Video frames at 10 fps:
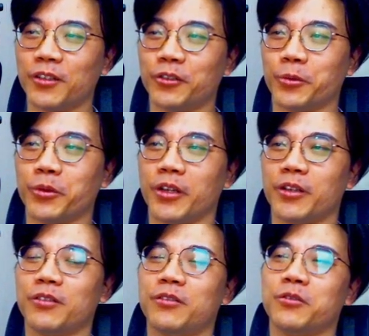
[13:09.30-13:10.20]
对不对？
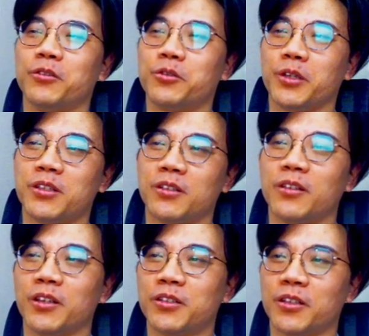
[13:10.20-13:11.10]
就是最新
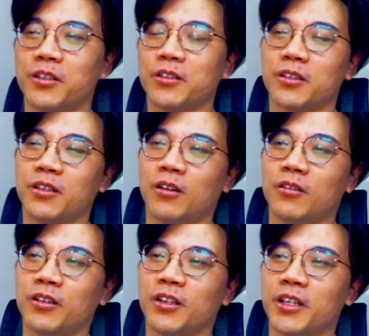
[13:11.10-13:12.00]
的一些那些哈
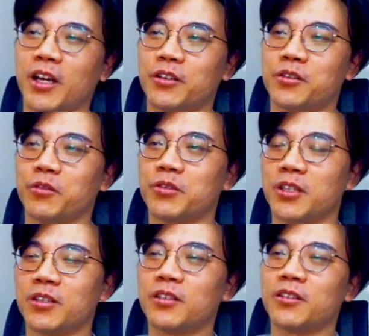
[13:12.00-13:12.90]
很厉害的手
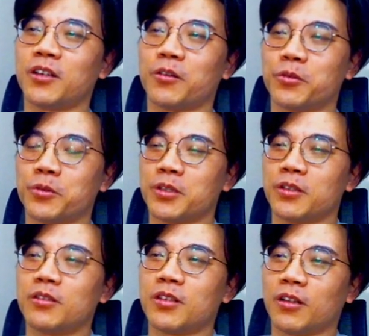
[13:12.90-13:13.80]
机呢。像我最
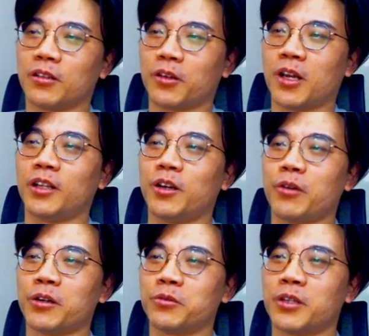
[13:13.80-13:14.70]
近常常看到
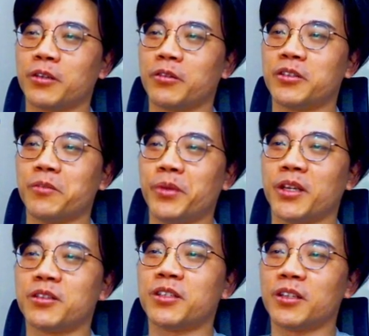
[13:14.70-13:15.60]
网络上有一些
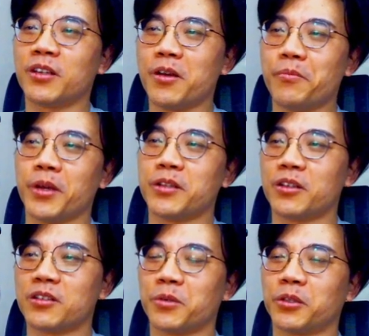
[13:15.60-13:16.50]
评鉴，评
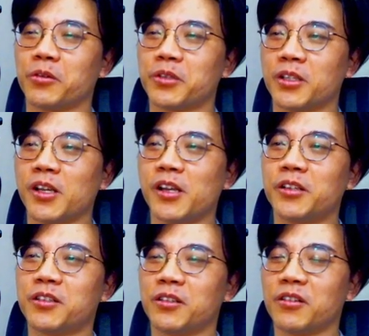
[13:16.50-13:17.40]
鉴什么东西
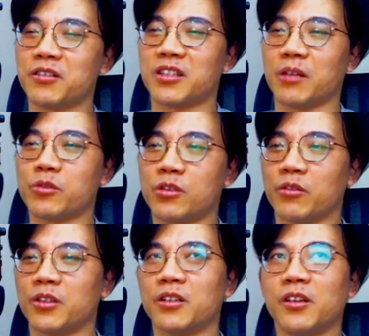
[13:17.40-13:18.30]
新的
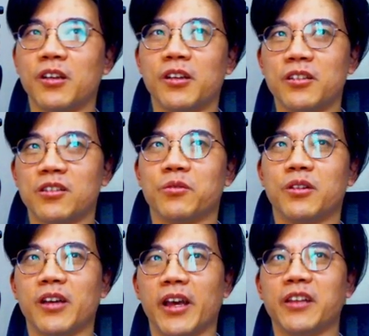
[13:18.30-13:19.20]
Samsung 的什么
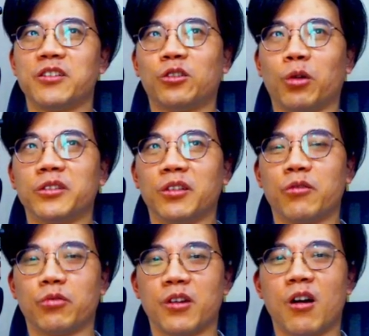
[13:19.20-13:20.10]
S twenty
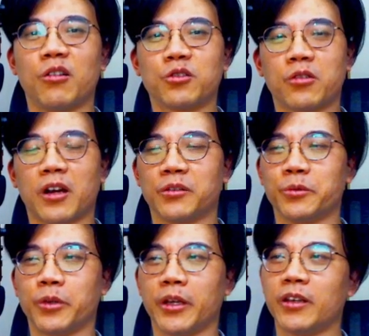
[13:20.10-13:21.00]
three Ultra，对不
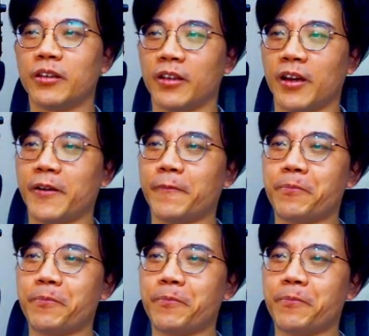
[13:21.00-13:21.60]
对？呀，